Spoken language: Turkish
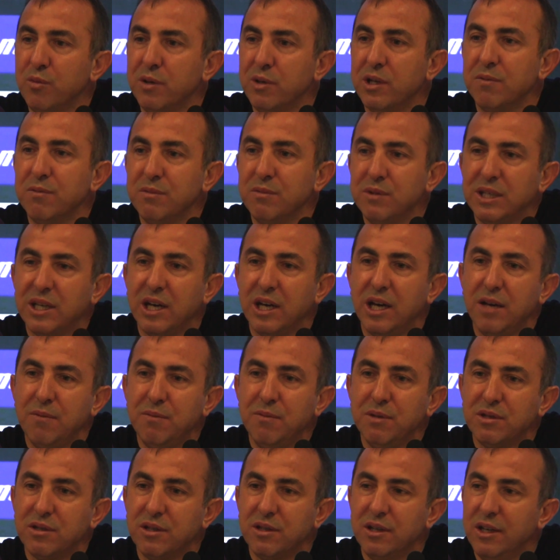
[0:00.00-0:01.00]
umarım
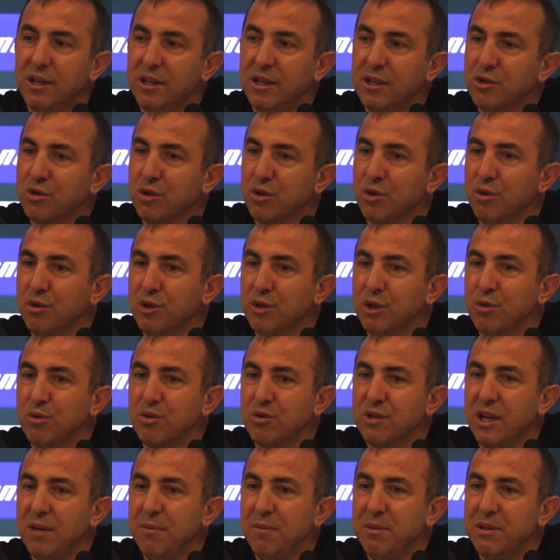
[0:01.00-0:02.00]
hikayemiz sonunda
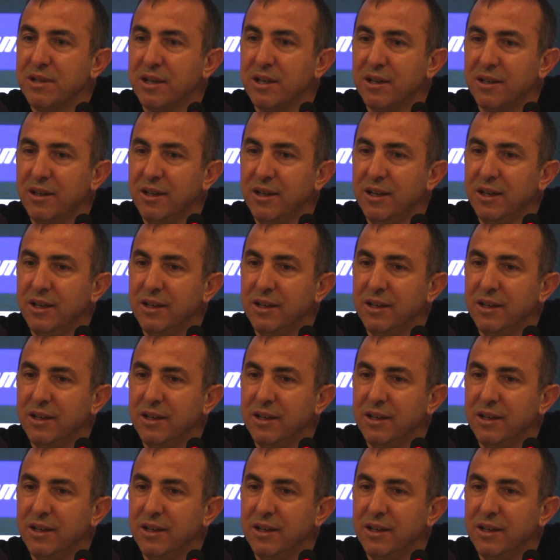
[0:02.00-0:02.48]
güzel biter.